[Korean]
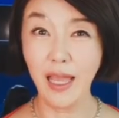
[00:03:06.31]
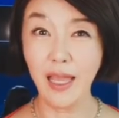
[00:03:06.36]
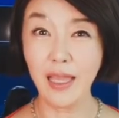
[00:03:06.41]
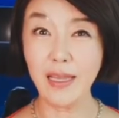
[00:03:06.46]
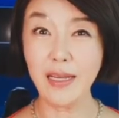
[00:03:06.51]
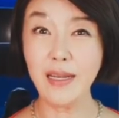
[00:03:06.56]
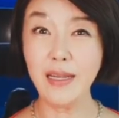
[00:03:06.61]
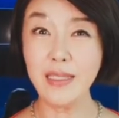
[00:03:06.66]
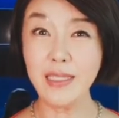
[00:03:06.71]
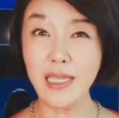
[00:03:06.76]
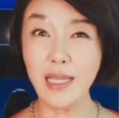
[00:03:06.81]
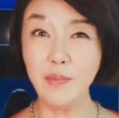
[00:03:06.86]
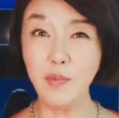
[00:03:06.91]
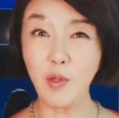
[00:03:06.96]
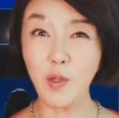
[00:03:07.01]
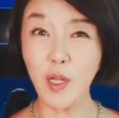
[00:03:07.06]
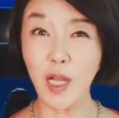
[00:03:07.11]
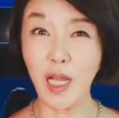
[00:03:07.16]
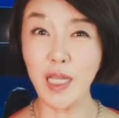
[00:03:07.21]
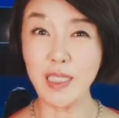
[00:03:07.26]
이런
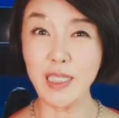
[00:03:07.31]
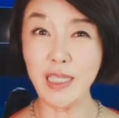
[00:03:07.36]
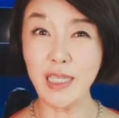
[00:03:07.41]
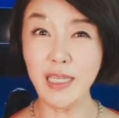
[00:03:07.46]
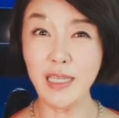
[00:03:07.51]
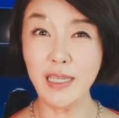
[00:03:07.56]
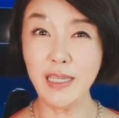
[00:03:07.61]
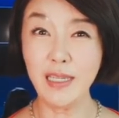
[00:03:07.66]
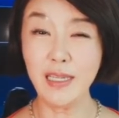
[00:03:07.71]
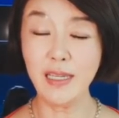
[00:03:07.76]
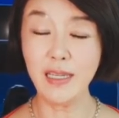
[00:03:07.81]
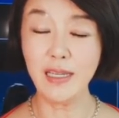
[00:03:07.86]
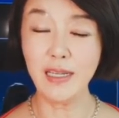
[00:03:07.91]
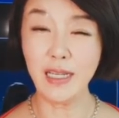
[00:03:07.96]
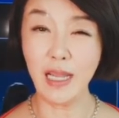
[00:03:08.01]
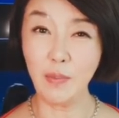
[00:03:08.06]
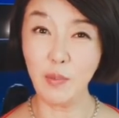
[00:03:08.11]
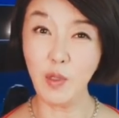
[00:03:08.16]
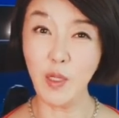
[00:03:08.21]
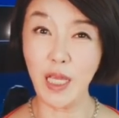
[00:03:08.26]
제목까지
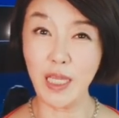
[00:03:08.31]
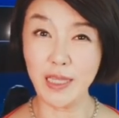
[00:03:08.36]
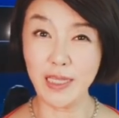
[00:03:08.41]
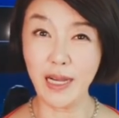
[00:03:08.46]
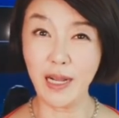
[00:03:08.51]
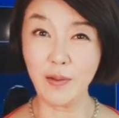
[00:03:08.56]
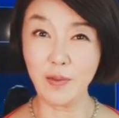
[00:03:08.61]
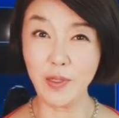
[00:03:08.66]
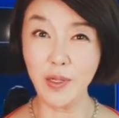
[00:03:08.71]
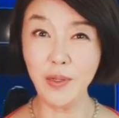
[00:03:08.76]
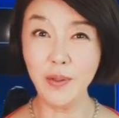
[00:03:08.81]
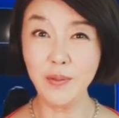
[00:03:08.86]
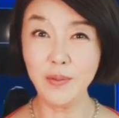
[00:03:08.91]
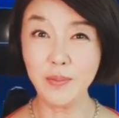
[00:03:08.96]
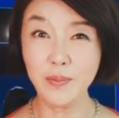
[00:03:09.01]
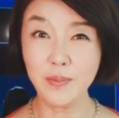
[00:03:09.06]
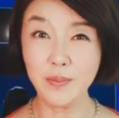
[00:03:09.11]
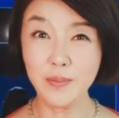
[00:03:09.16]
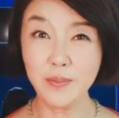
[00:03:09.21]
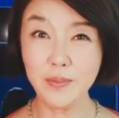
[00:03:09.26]
내보내더라고요.